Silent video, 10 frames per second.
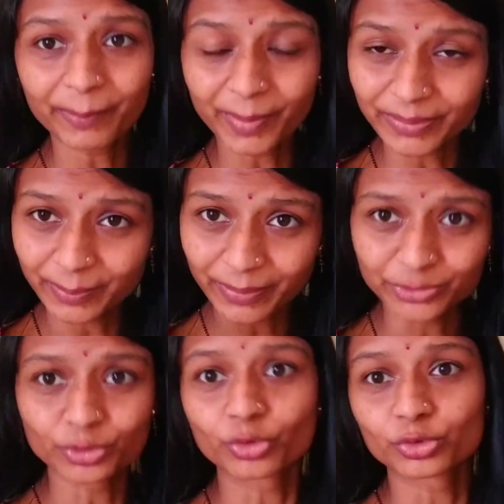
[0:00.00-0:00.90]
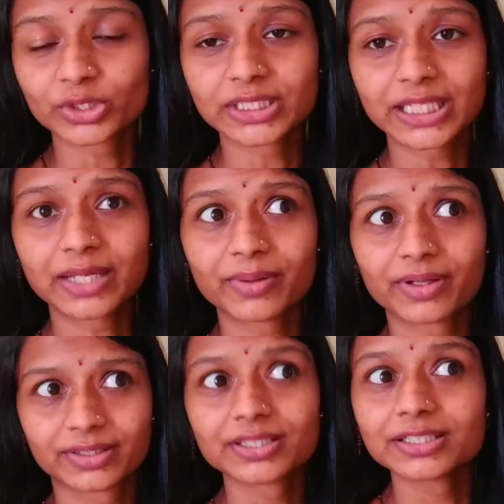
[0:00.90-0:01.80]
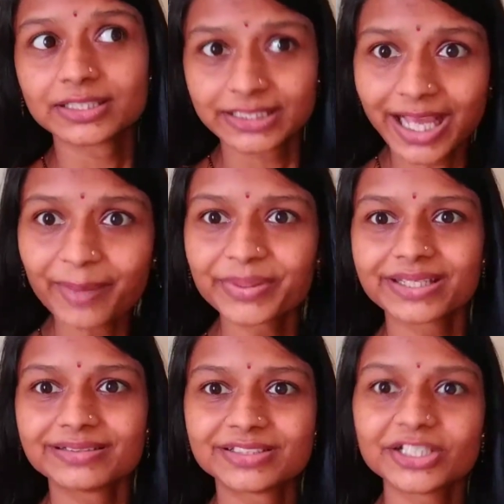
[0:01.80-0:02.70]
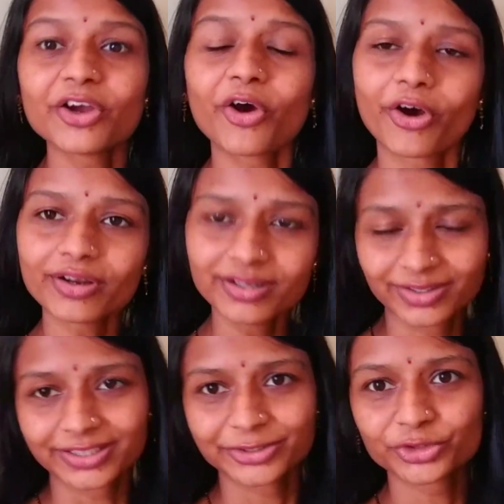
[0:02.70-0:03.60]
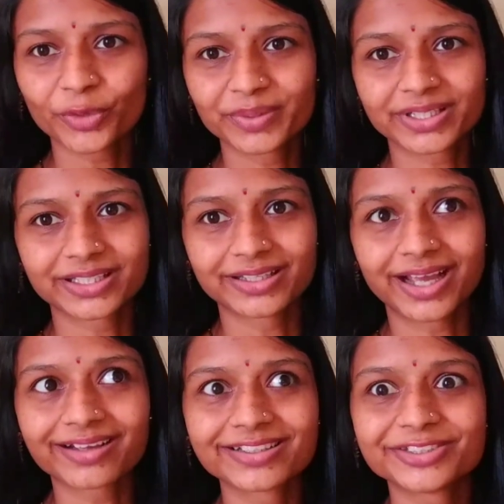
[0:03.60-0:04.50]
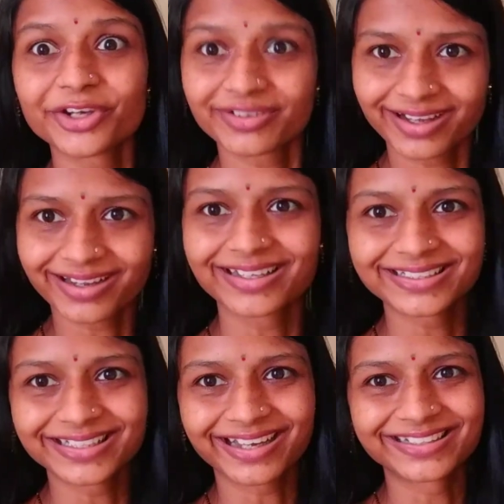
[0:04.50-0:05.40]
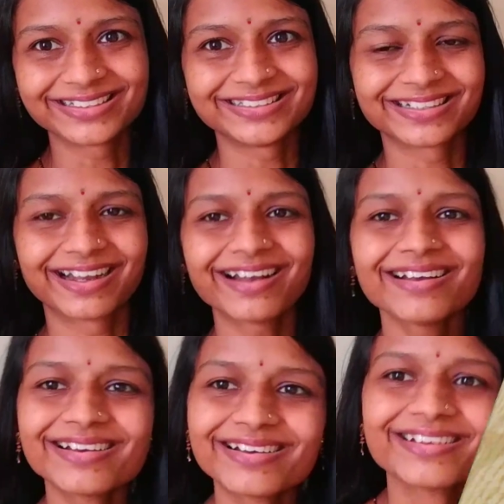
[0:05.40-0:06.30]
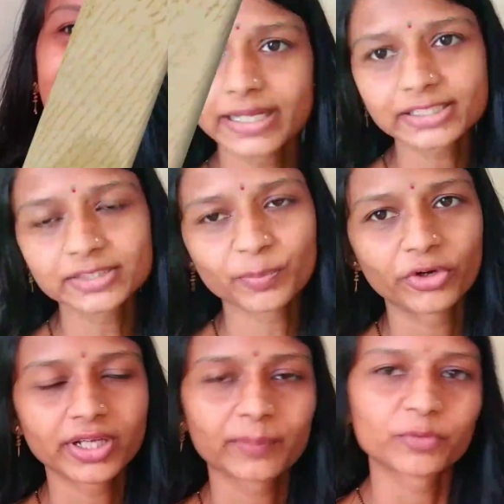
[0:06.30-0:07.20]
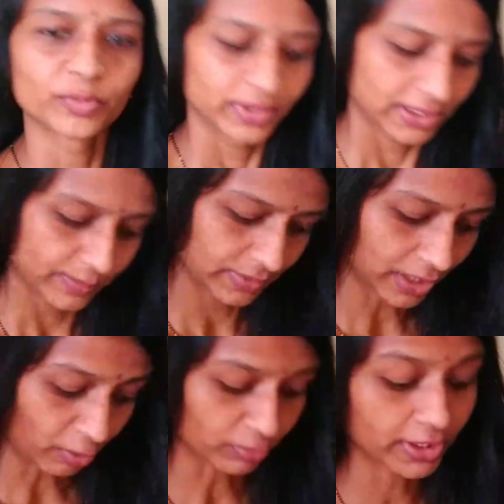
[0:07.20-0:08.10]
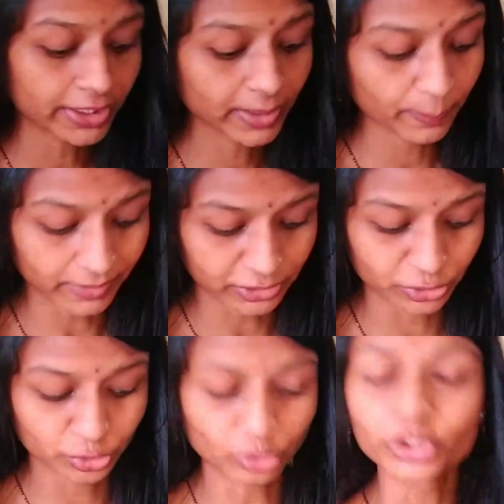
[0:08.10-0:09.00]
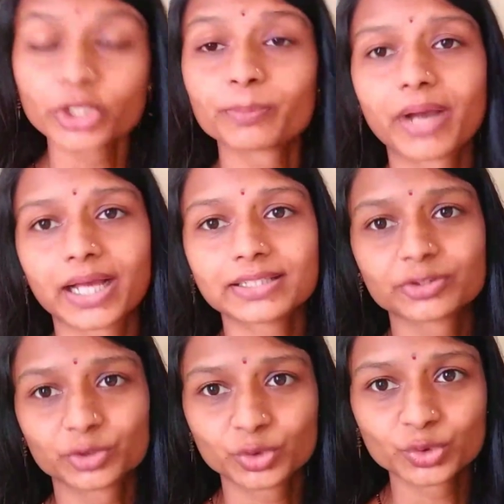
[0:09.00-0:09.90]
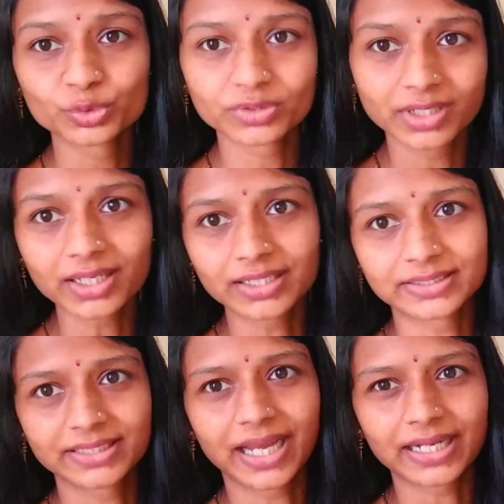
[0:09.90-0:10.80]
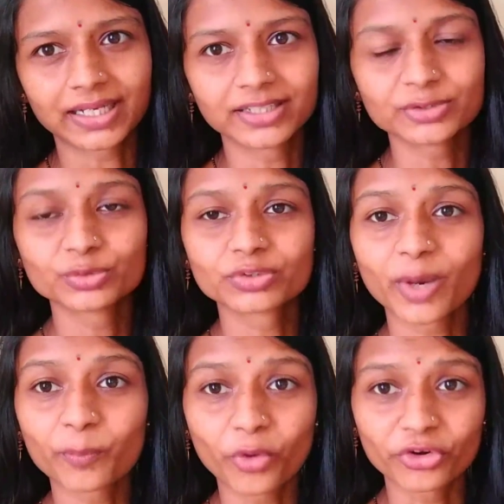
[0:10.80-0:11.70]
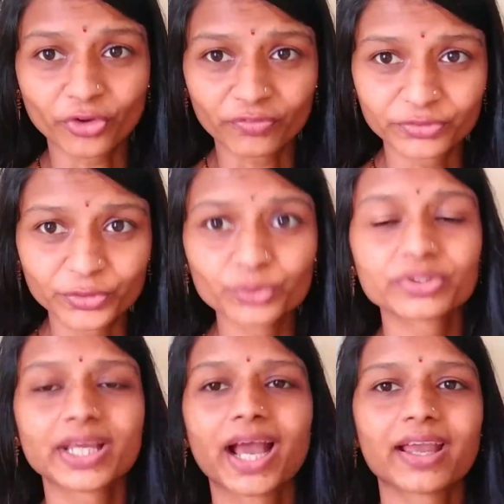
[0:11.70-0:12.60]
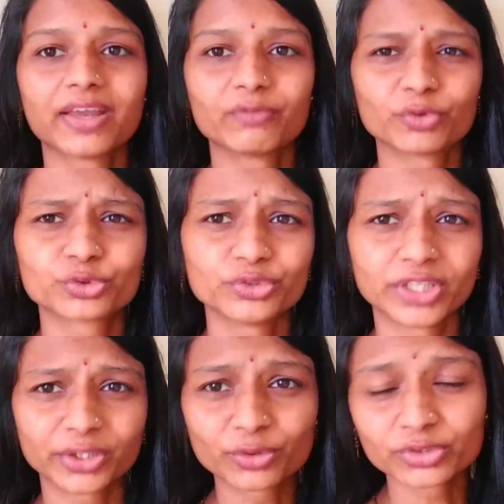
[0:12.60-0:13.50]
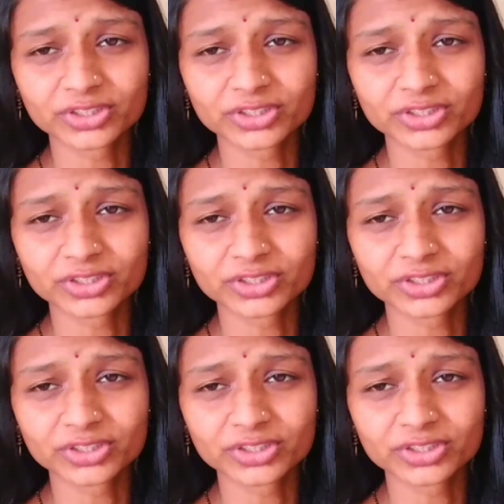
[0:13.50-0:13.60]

आप अपने बच्चों को दे दिया भी कीजिए और इंजॉय भी किया कीजिए और करने दिया कीजिएगा नेक्स्ट पॉइंट आपको मैं ये बताऊंगी कि बच्चों की बात सुनकर लीजिए एटलीस्ट उनका पॉइंट ऑफ व्यू क्या है वो सुनने की